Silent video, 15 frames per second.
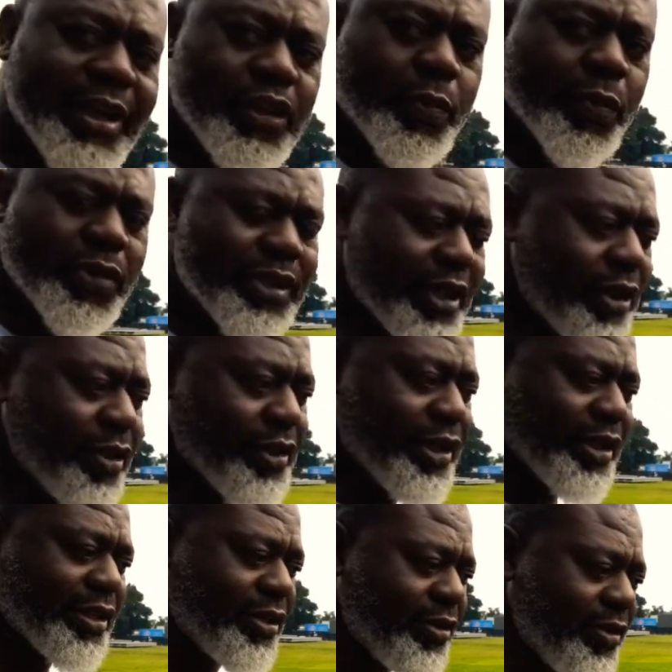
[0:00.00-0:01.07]
se pose 50
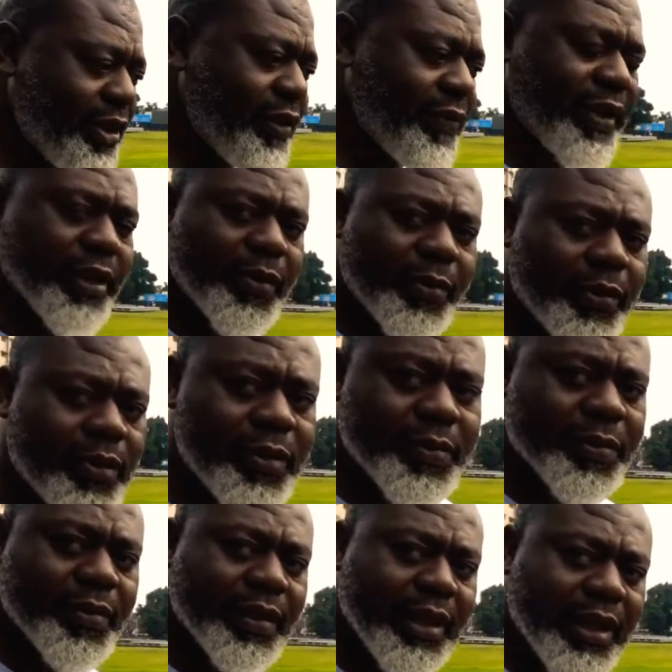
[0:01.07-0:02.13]
questions qui fait que bon,
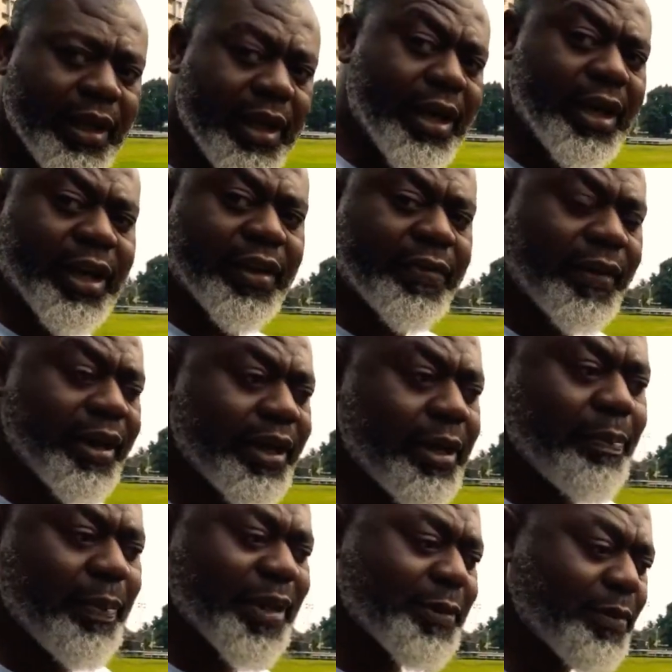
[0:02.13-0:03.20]
à la fin il
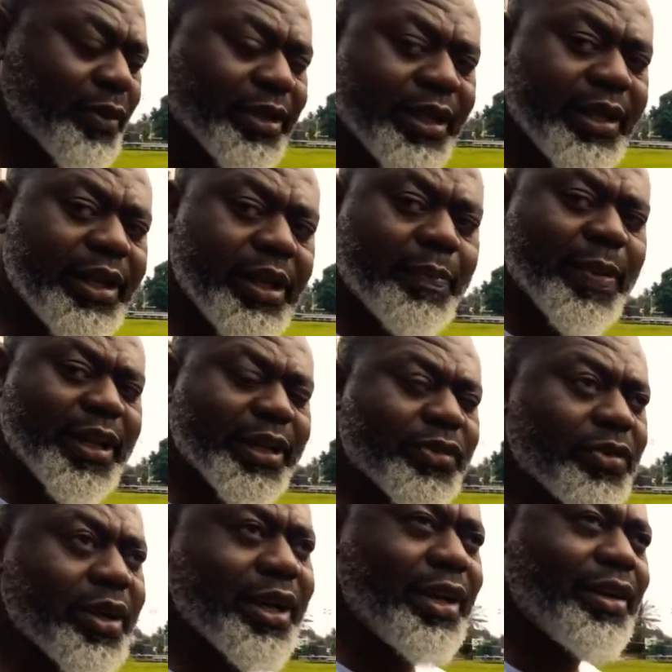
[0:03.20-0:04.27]
n'est pas spontané, il n'est pas
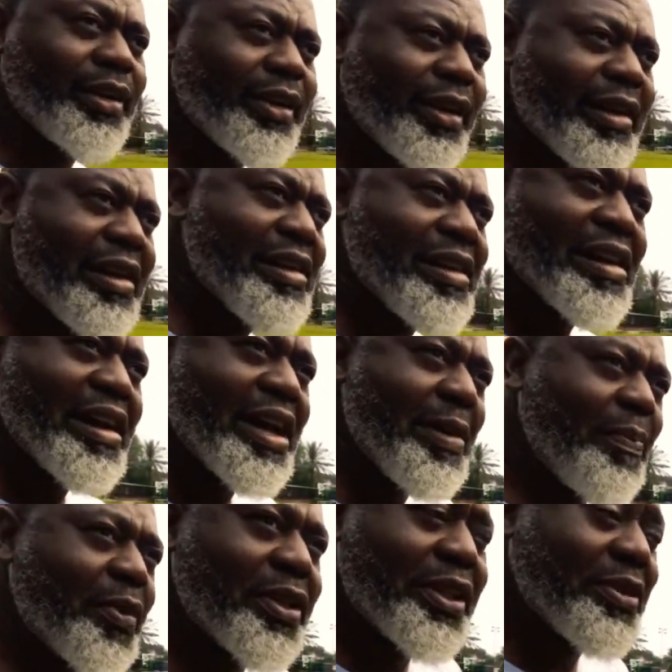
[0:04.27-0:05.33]
naturel.
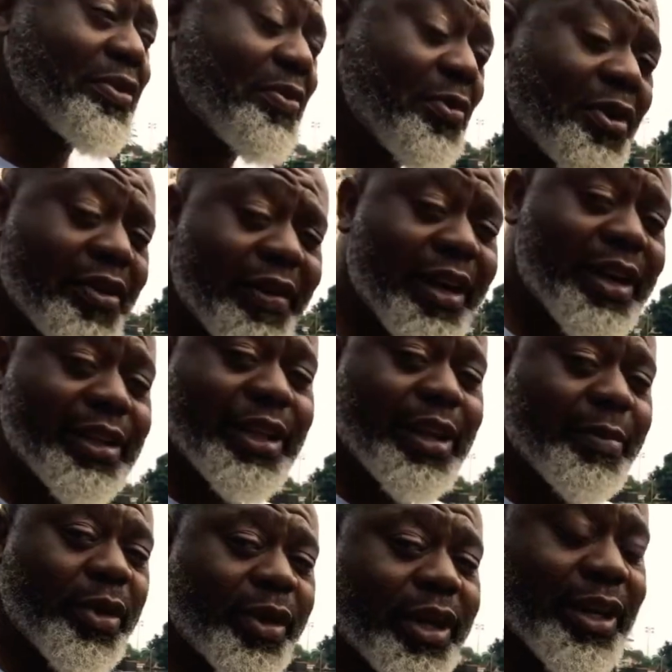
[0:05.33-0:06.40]
Et peut-être que bon, il va rater
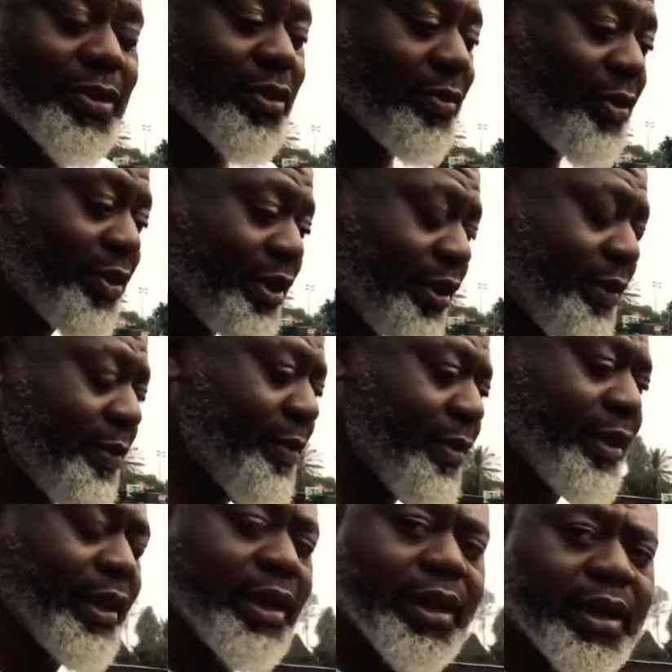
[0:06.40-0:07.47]
la meilleure glace au monde.
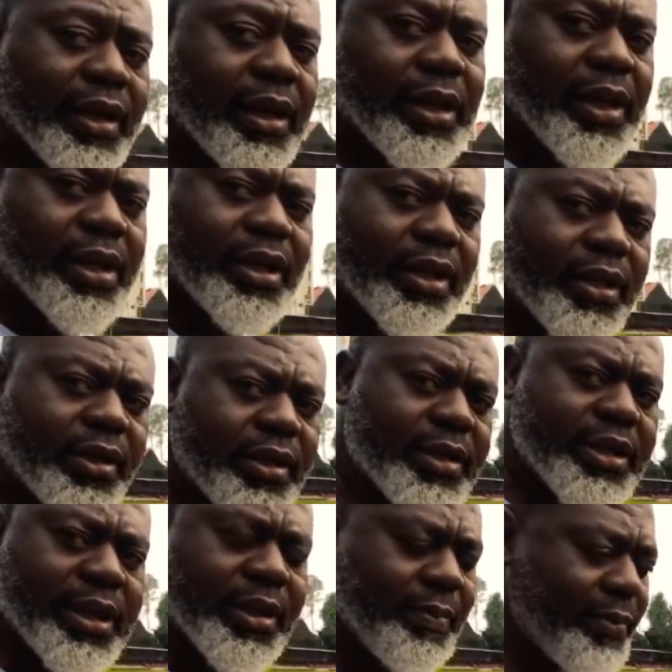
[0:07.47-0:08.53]
Euh,
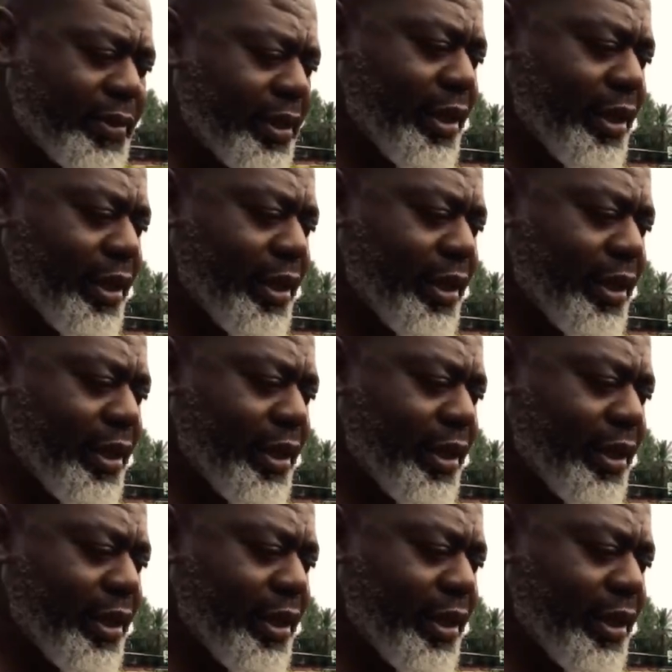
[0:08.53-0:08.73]
c'est